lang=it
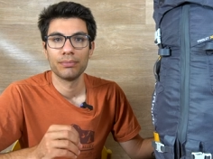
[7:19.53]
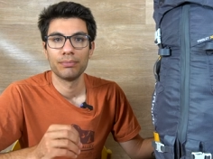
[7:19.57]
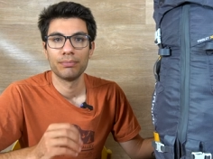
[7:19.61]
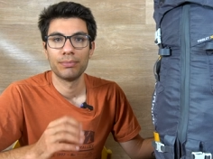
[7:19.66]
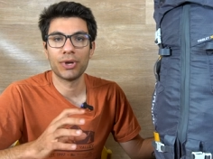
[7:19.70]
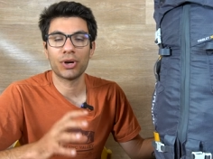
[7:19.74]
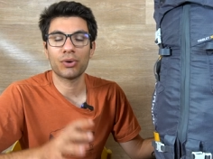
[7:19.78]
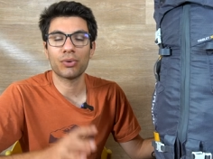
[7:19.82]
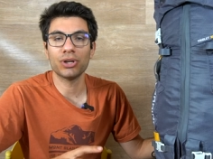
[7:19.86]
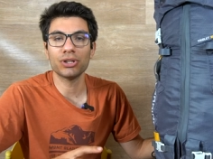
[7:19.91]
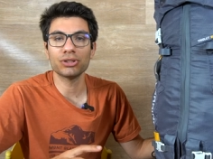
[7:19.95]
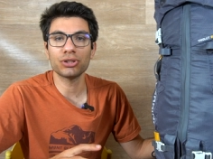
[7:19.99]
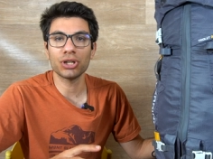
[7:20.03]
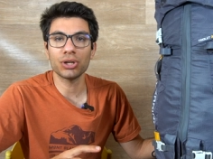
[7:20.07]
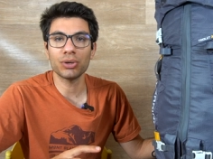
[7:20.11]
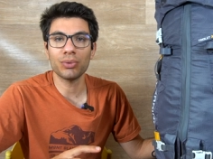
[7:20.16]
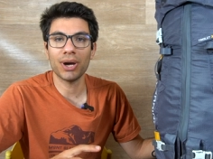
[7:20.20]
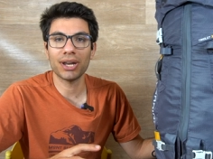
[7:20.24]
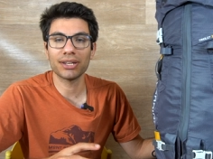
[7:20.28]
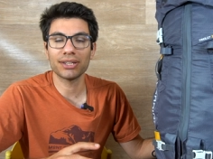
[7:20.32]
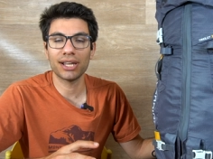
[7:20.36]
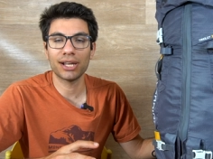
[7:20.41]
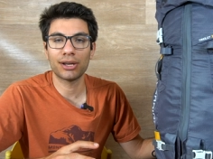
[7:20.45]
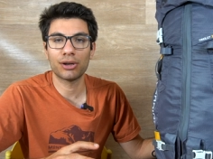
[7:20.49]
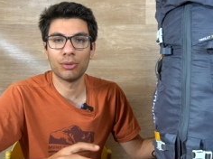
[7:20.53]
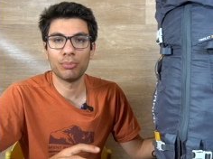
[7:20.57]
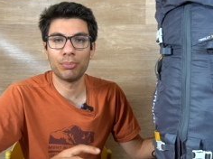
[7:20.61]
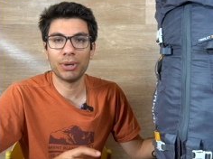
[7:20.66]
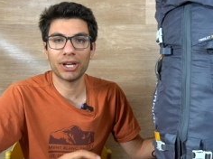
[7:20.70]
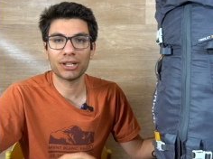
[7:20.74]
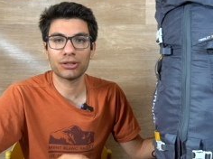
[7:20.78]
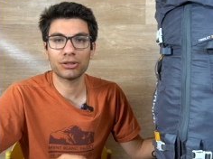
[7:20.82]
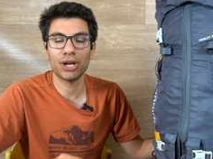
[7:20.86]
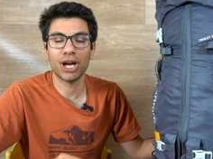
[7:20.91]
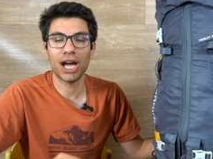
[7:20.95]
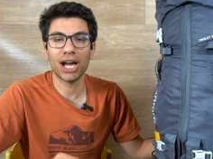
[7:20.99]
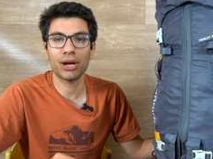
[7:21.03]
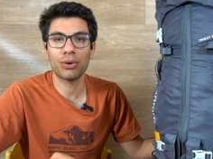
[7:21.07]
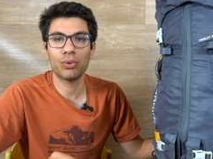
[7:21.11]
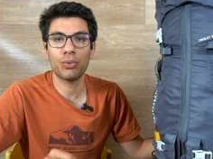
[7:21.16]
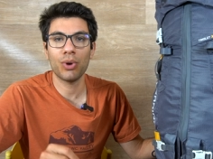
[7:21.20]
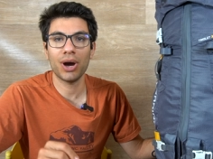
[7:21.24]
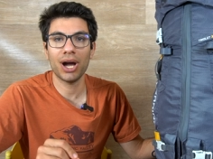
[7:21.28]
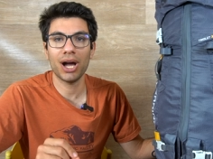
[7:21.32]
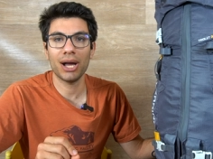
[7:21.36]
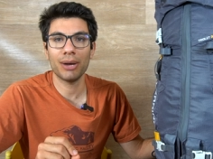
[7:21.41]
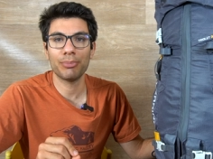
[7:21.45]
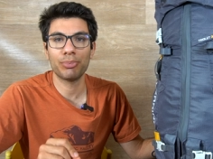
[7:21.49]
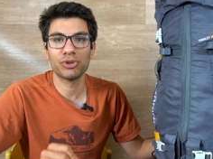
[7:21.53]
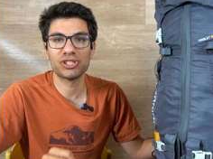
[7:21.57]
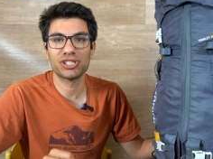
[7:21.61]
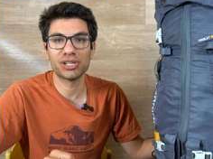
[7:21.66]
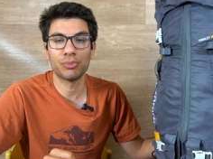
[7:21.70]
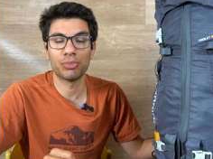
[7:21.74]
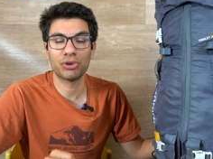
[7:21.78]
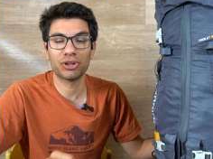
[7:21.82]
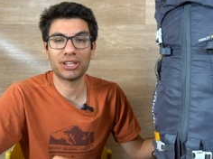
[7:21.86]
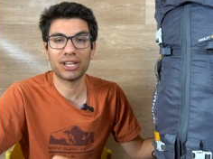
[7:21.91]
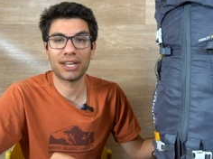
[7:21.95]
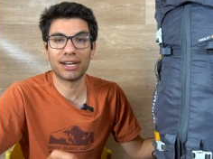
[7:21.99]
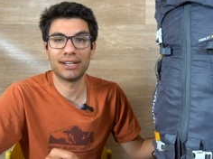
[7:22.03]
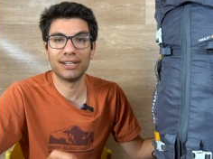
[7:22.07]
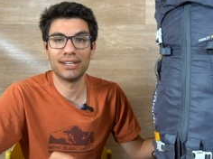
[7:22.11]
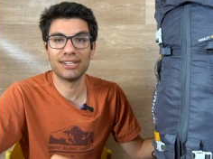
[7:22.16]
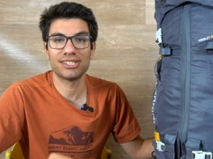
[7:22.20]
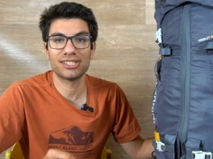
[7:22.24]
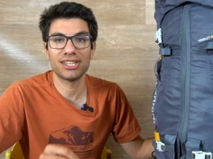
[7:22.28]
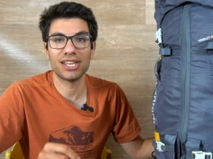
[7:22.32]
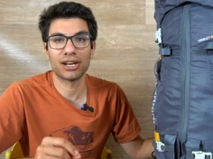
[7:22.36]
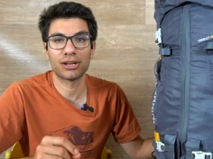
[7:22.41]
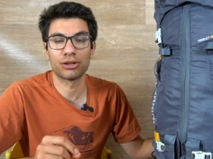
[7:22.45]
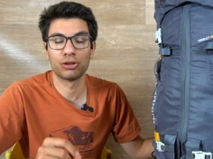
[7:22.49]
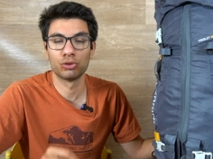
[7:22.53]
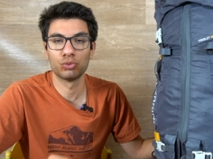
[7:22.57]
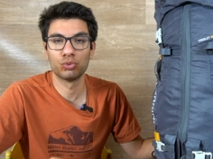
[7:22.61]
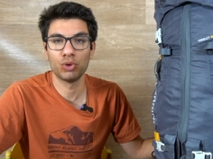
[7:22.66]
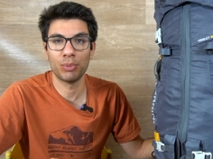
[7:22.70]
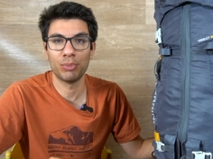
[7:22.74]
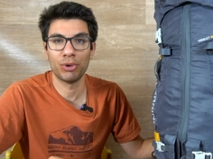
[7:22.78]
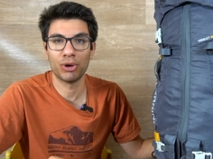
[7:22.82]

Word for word: Per quanto riguarda il comparto acqua, possiamo portare all'esterno due